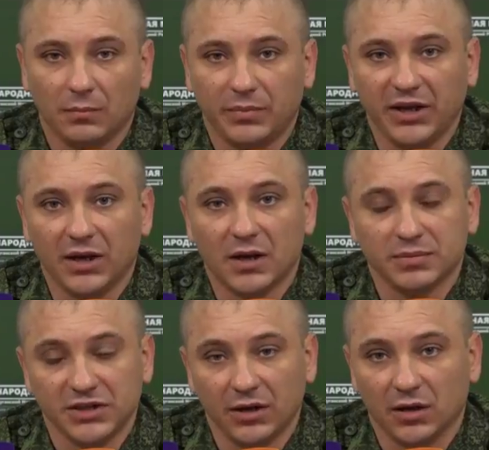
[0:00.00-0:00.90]
При
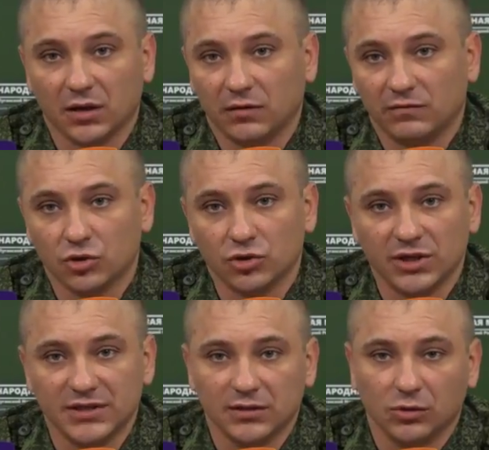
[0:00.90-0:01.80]
обстрелах
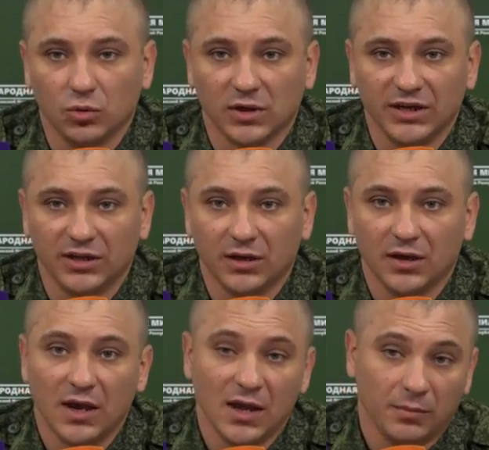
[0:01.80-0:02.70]
вооруженные силы Украины
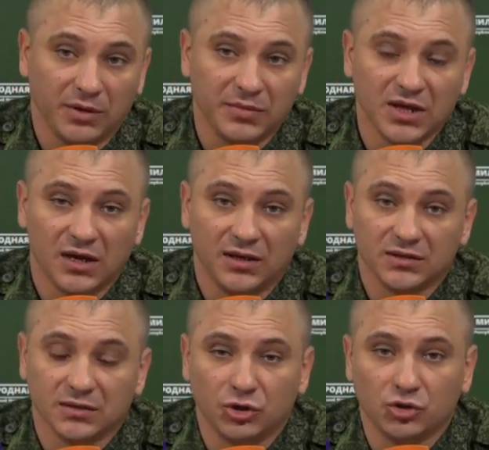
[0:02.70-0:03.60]
применяли
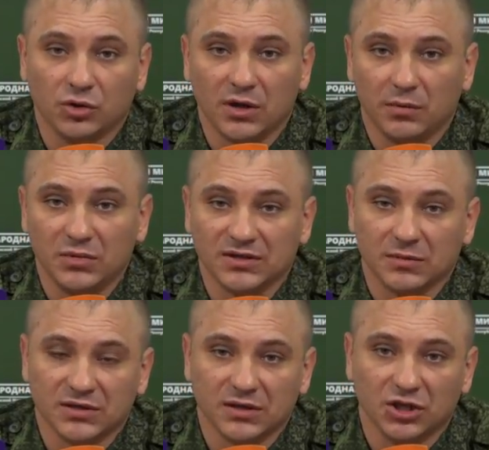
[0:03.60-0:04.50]
запрещенные
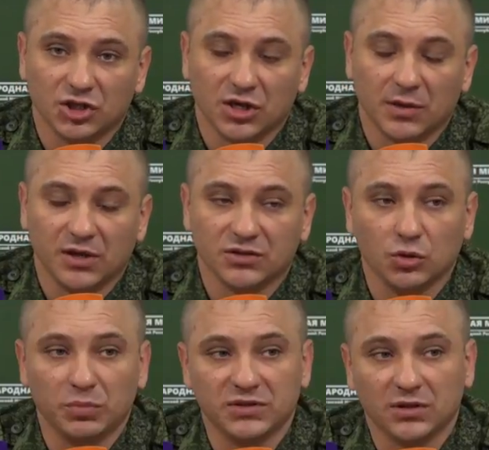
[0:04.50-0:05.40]
Минскими соглашениями
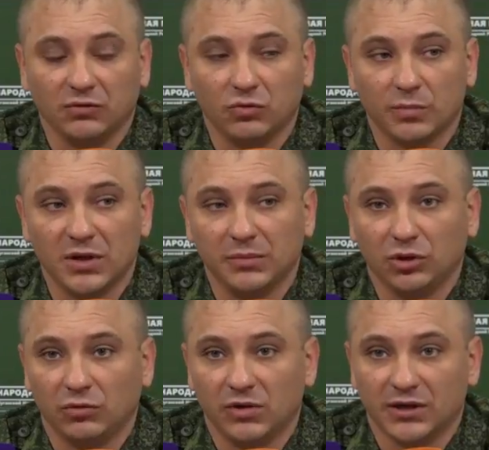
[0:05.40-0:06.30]
152
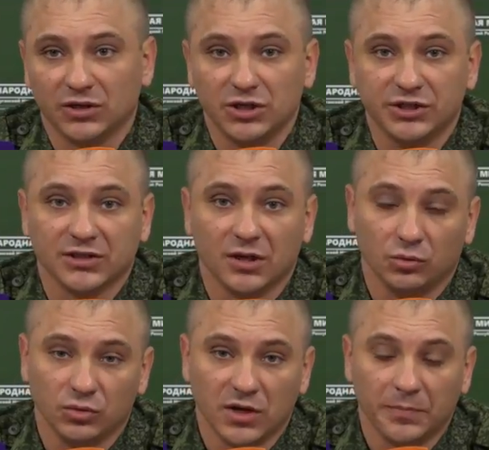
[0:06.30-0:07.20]
миллиметровые артиллерийские
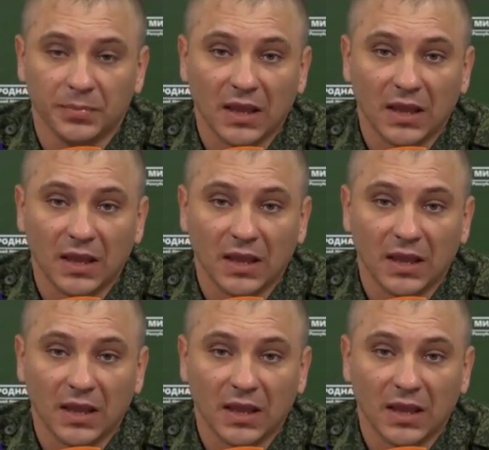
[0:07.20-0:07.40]
орудия –